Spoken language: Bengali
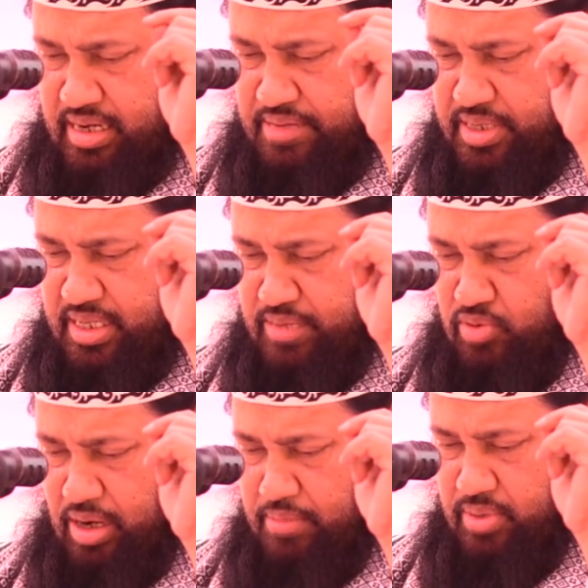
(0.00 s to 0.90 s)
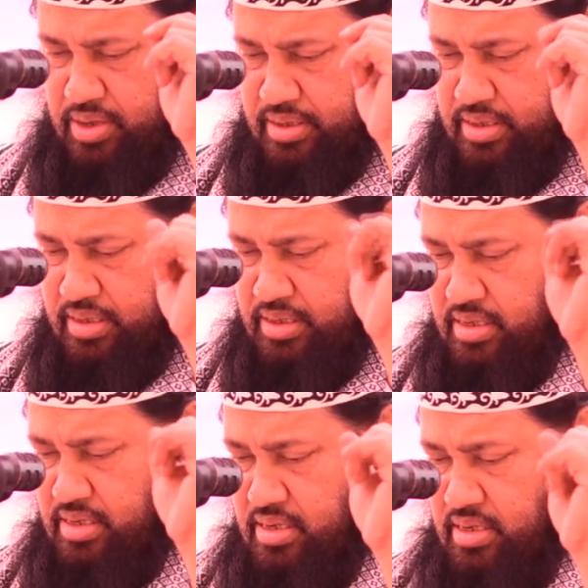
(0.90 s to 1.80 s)
আমাদের মোহাম্মদ
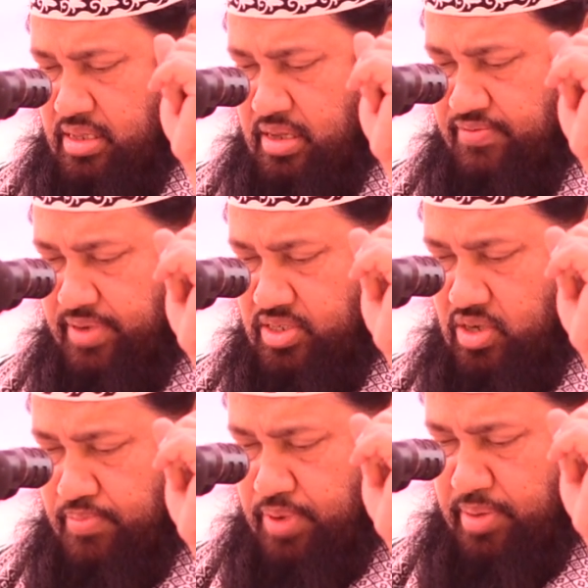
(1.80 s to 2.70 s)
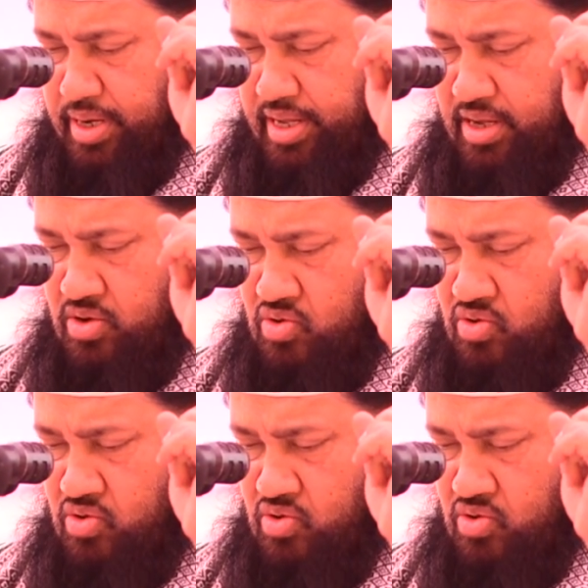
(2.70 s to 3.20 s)
তফজ্জল প্রামাণিক